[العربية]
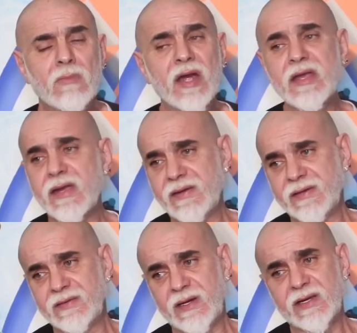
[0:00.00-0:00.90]
ما كان
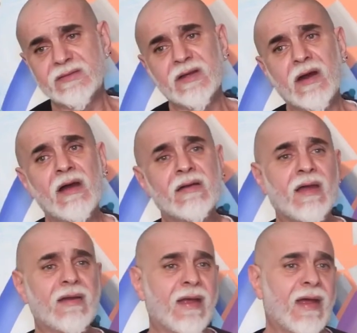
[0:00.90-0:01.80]
عندي
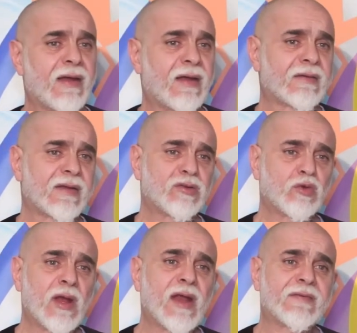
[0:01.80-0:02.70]
ادراك هلا هل
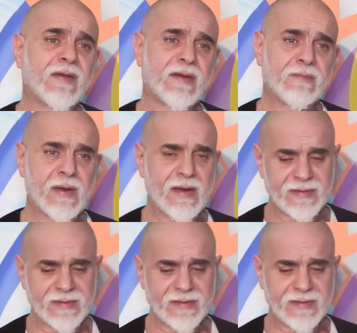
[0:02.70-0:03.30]
كنت ولد انا ما